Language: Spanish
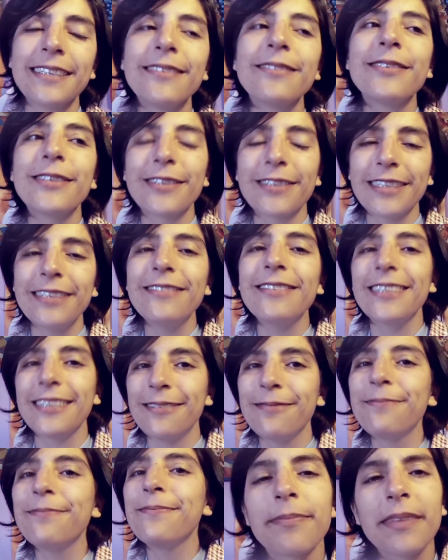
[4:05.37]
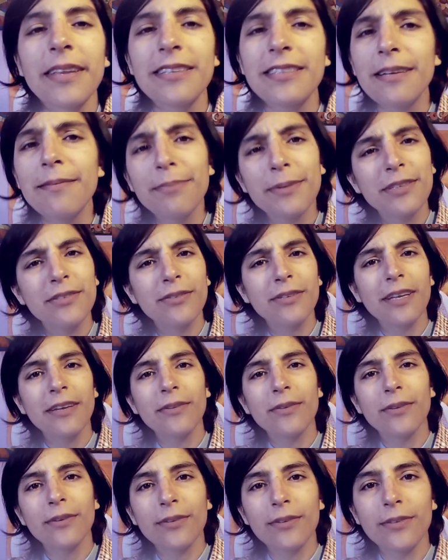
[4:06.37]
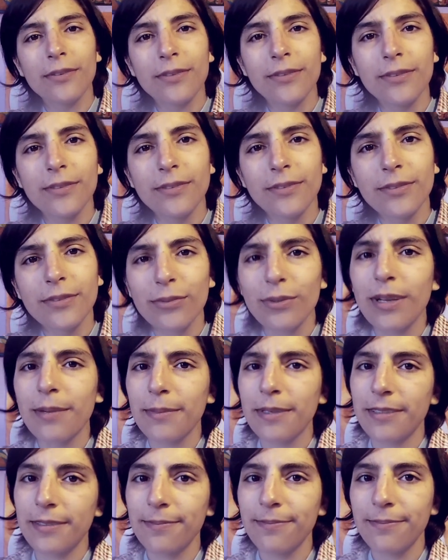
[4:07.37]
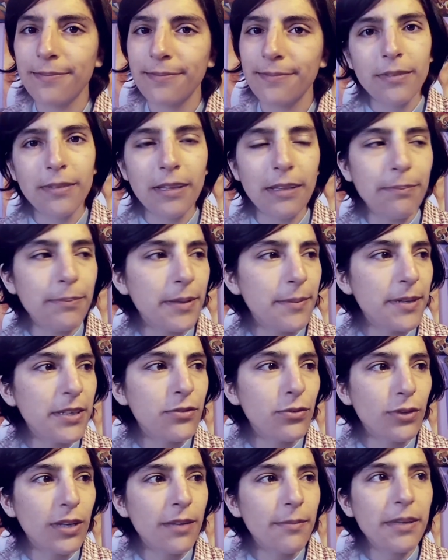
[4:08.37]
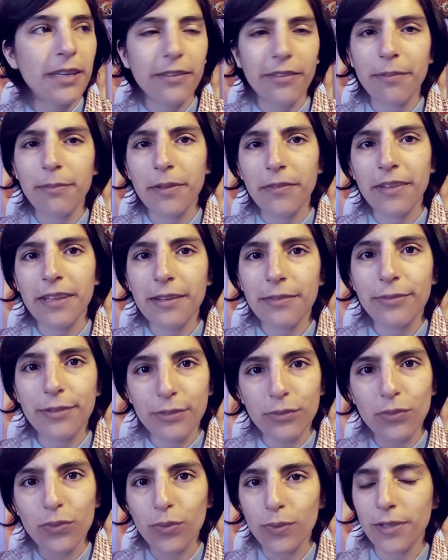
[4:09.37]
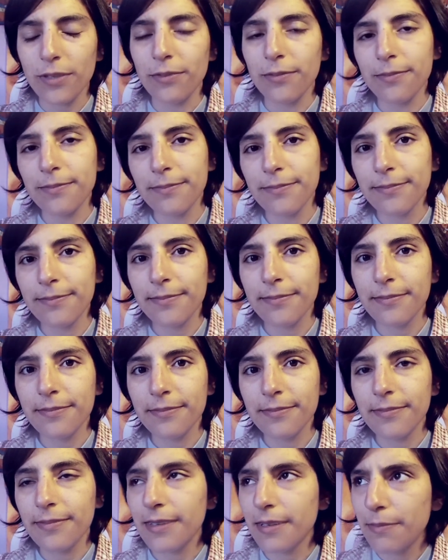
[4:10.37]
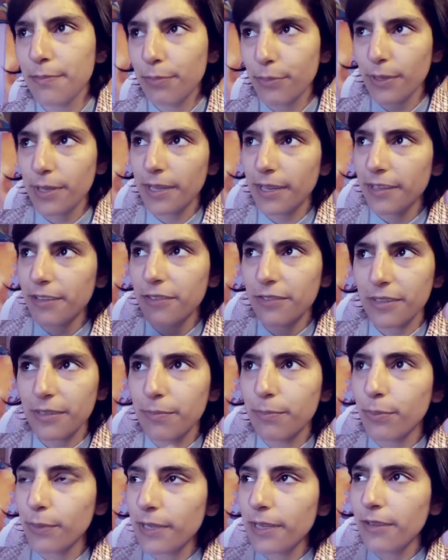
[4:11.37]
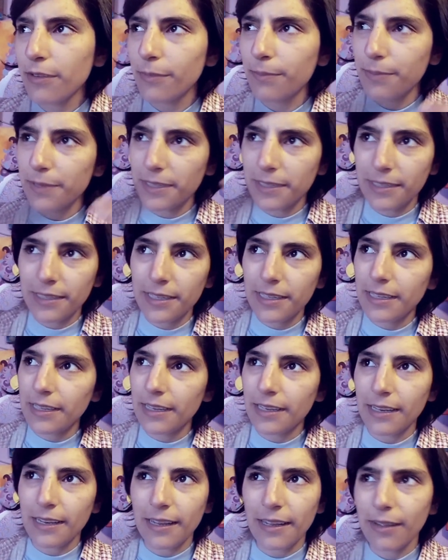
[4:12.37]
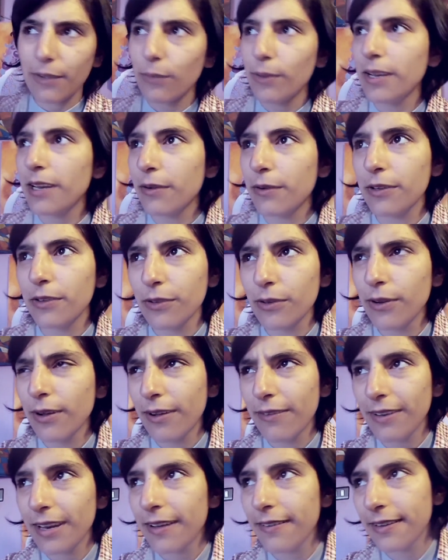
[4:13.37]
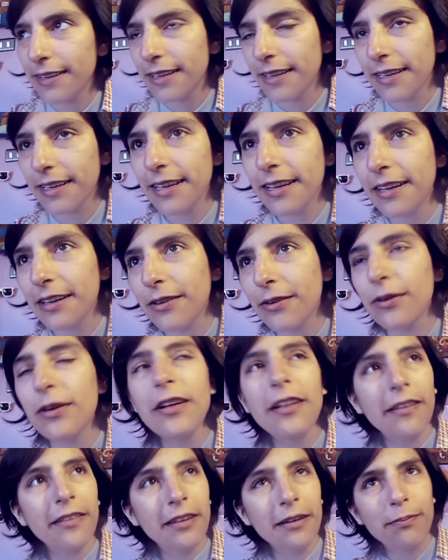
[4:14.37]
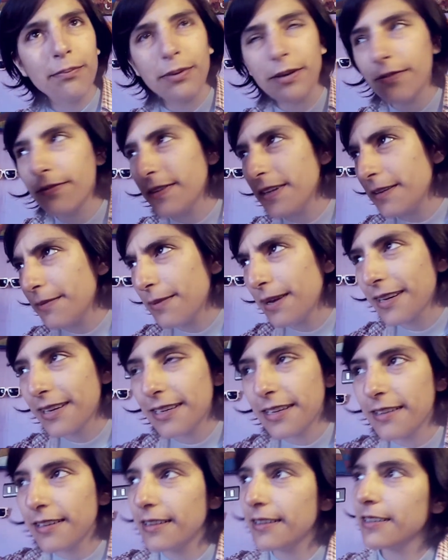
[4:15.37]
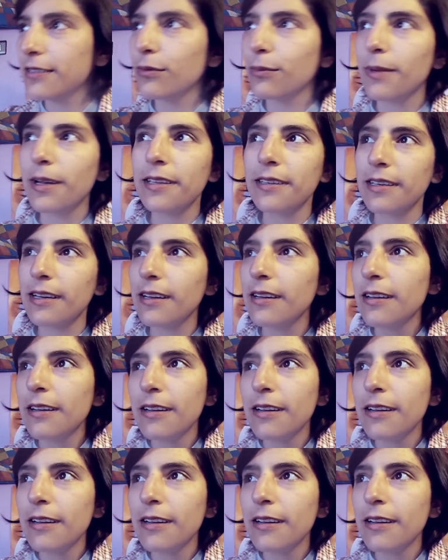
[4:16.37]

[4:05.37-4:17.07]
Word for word: Fue horrible. Siempre he soñado con tsunamis. El primer tsunami que vi en mi vida fue un sueño. Después, años después, comprendí en la escuela cuando nos hablaban de aquello. Después vi imágenes del de Sumatra.